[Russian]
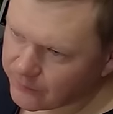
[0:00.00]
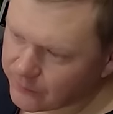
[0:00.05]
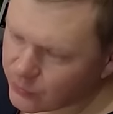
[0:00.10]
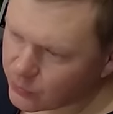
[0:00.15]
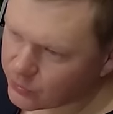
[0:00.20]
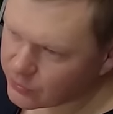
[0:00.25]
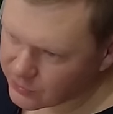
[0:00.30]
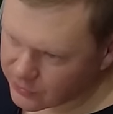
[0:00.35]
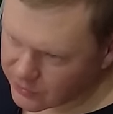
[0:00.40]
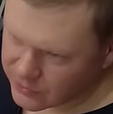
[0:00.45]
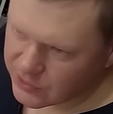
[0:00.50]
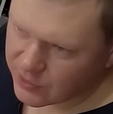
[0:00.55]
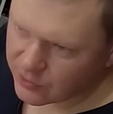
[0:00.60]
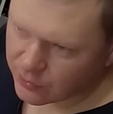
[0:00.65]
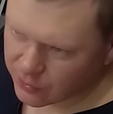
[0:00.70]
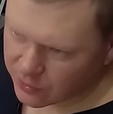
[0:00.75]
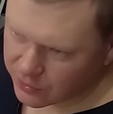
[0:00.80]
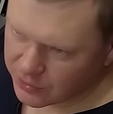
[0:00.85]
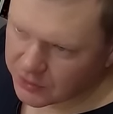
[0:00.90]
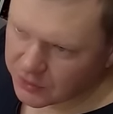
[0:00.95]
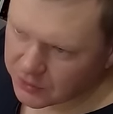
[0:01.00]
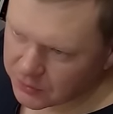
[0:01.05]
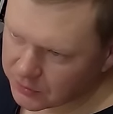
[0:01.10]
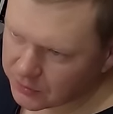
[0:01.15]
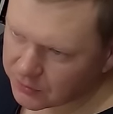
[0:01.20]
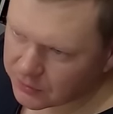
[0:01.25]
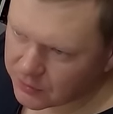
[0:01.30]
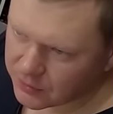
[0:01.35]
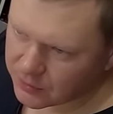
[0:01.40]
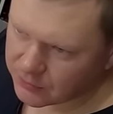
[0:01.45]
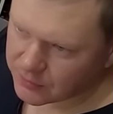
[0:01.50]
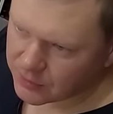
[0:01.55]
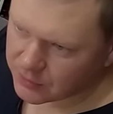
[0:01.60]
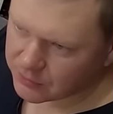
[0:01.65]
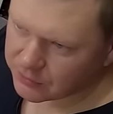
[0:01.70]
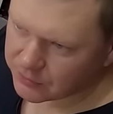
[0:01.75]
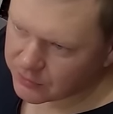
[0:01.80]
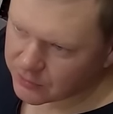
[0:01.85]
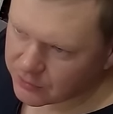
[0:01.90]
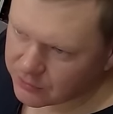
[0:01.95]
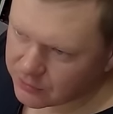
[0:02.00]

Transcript: Только если я куда-то еду на рыбалку, на